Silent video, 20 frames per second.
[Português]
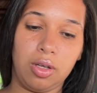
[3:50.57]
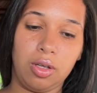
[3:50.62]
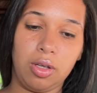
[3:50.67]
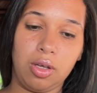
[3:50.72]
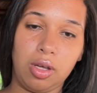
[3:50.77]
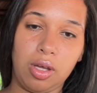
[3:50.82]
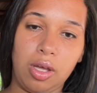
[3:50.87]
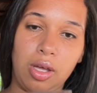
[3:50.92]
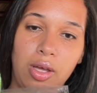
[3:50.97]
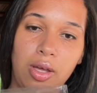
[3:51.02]

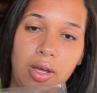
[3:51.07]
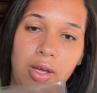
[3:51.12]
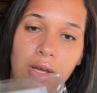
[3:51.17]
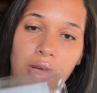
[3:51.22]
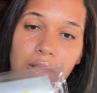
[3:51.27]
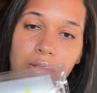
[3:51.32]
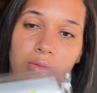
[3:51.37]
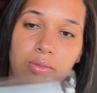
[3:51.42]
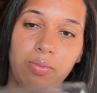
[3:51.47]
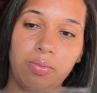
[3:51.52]

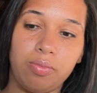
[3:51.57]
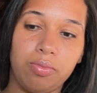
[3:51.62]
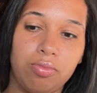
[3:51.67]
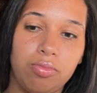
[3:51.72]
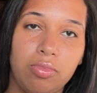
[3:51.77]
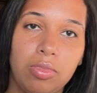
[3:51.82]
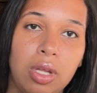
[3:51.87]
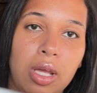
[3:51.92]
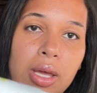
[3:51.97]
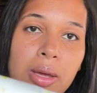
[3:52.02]
É,
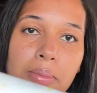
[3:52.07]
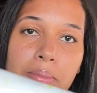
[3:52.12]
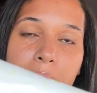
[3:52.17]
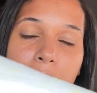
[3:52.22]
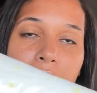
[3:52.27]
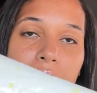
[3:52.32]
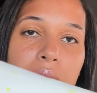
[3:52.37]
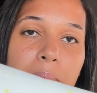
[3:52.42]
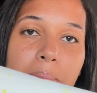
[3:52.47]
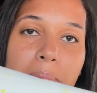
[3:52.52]

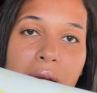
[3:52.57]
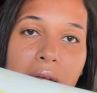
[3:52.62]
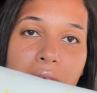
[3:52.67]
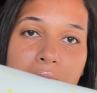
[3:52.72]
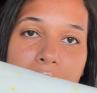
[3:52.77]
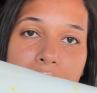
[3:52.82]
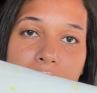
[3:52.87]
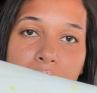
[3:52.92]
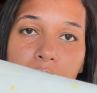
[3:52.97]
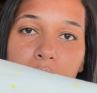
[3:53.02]
meio que
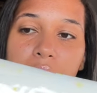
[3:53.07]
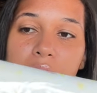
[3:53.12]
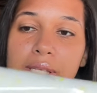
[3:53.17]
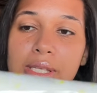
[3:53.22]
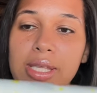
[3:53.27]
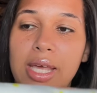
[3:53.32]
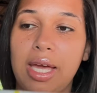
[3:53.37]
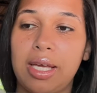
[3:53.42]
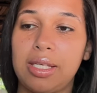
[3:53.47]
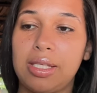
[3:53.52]
parece ser
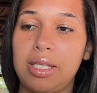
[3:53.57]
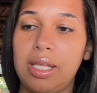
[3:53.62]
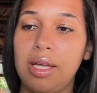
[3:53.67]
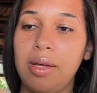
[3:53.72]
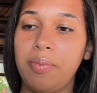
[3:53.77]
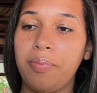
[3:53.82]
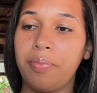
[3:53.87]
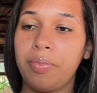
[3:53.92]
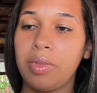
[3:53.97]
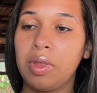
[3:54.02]
unissex, né?
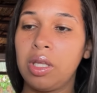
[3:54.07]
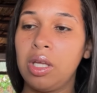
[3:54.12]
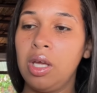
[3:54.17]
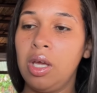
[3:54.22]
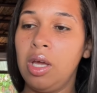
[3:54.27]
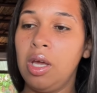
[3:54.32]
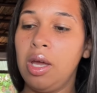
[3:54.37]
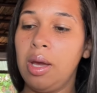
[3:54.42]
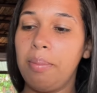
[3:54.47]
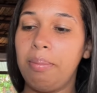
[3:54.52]

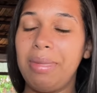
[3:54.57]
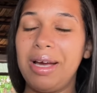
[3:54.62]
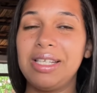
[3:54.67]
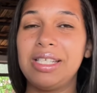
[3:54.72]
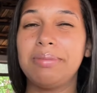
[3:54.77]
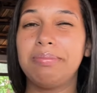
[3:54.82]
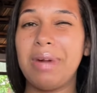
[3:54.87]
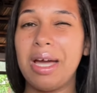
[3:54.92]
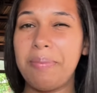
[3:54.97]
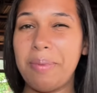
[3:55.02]
Mas
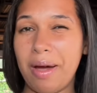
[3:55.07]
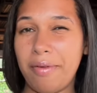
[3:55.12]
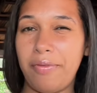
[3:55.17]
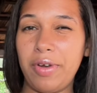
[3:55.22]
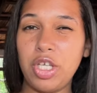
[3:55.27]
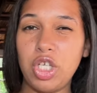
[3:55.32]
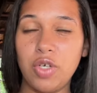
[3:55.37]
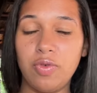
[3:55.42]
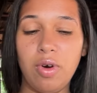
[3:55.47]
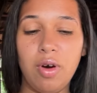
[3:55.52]
mais pra
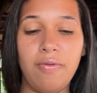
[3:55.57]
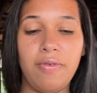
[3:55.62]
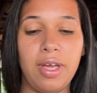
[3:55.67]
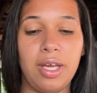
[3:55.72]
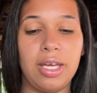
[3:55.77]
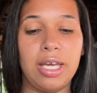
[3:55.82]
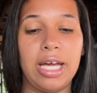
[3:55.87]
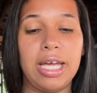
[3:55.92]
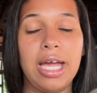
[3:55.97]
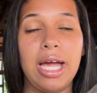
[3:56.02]
frente eu vou
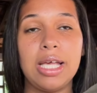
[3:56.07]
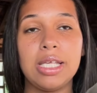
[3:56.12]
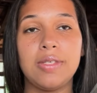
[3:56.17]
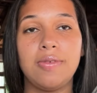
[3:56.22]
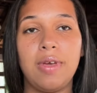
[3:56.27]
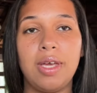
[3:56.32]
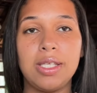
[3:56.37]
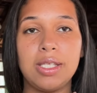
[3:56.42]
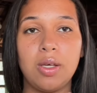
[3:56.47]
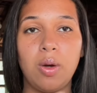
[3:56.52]
ver. Que aí, às
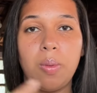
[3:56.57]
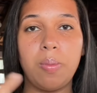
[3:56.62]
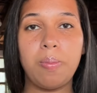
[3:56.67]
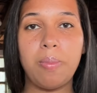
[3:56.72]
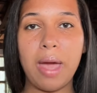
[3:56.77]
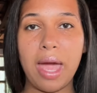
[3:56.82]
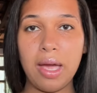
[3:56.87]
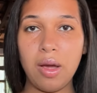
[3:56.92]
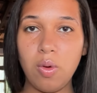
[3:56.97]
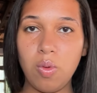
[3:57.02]
vezes, eu
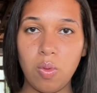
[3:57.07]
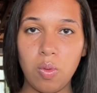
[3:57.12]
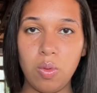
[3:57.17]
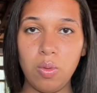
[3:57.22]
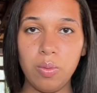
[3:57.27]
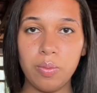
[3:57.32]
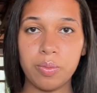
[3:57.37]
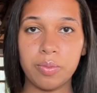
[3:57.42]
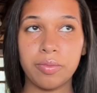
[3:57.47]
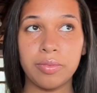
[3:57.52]
pego
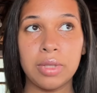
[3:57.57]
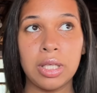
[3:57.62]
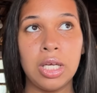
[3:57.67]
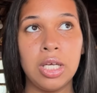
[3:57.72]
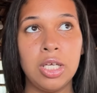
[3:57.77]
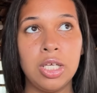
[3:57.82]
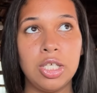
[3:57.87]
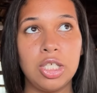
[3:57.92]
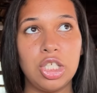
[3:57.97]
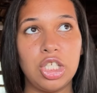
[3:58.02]
um
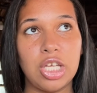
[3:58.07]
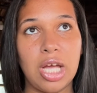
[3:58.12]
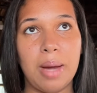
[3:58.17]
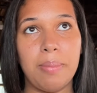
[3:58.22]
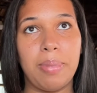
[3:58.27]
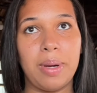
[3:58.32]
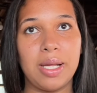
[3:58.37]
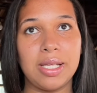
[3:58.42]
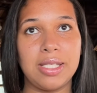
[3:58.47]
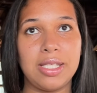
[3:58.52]
já
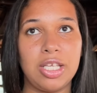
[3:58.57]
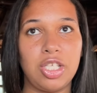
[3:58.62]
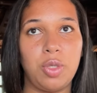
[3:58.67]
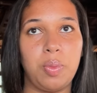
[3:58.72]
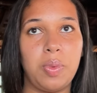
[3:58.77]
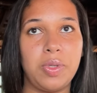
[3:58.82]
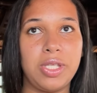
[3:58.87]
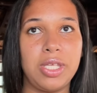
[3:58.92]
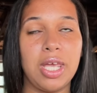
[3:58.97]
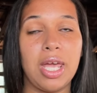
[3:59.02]
pra ser,
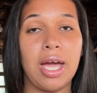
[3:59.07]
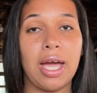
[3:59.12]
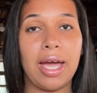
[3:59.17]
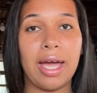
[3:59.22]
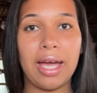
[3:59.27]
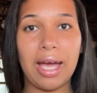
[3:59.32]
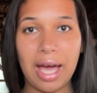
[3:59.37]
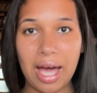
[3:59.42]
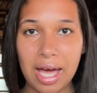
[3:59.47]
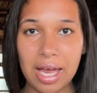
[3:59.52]
tipo assim, a
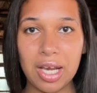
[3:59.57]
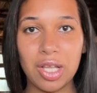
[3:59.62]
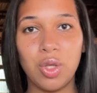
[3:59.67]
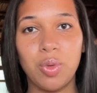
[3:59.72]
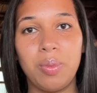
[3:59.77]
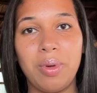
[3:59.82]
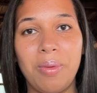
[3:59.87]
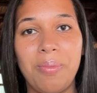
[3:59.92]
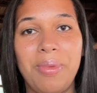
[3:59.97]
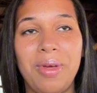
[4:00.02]
cara do
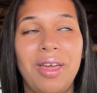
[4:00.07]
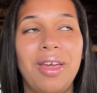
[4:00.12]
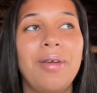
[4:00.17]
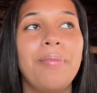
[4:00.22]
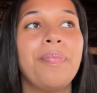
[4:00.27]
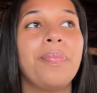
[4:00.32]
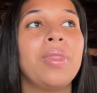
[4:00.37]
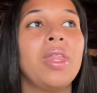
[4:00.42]
bebê.